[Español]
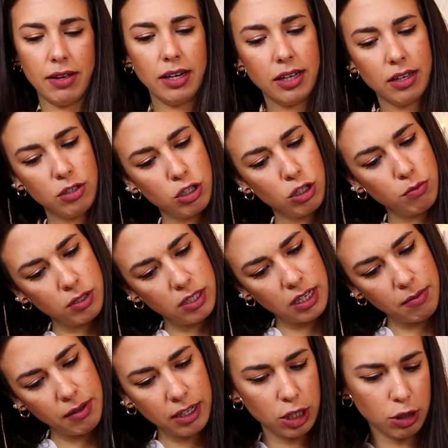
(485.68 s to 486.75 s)
ver, que no sé cómo se
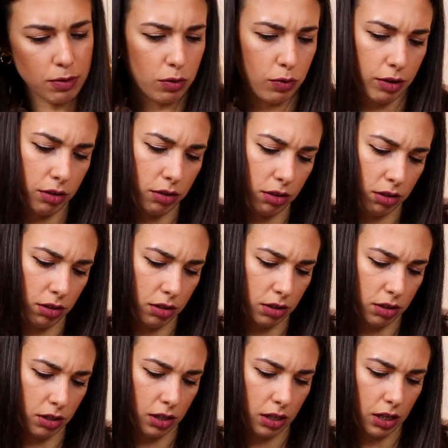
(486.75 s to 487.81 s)
llama, que no me acuerdo.
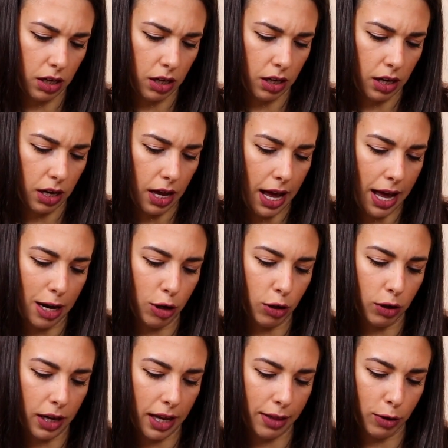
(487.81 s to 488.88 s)

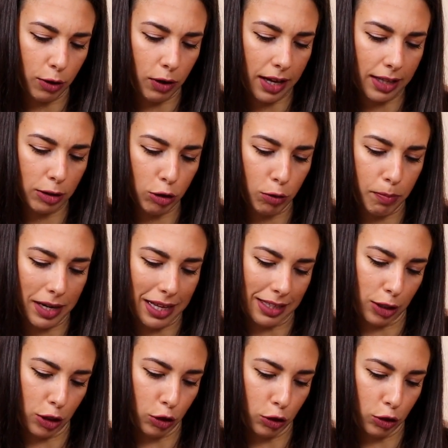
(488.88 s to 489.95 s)
Alojado Gato
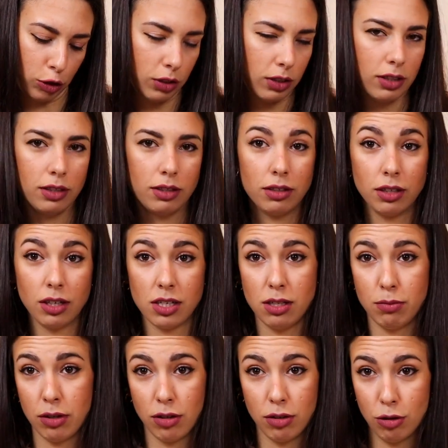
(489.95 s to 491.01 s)
Preto. Casi
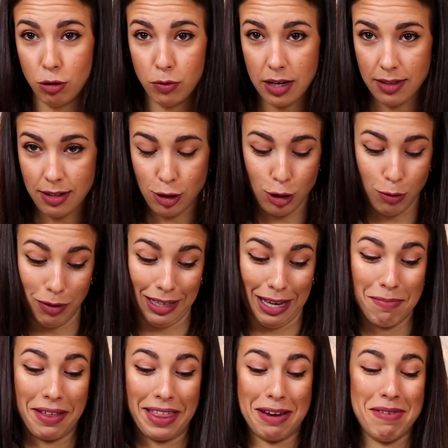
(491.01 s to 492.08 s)
mejor no lo hubiera dicho, porque
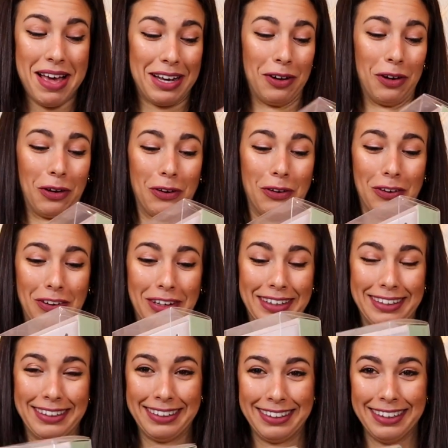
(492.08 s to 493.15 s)
madre mía, qué horror.
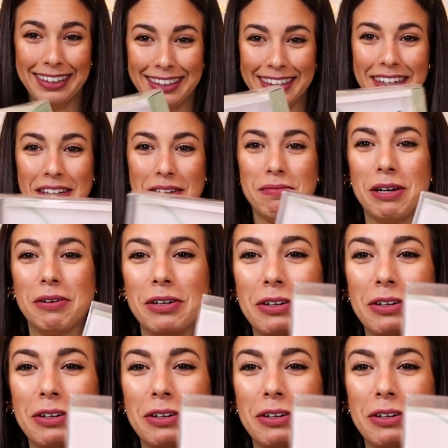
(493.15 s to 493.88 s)
Pero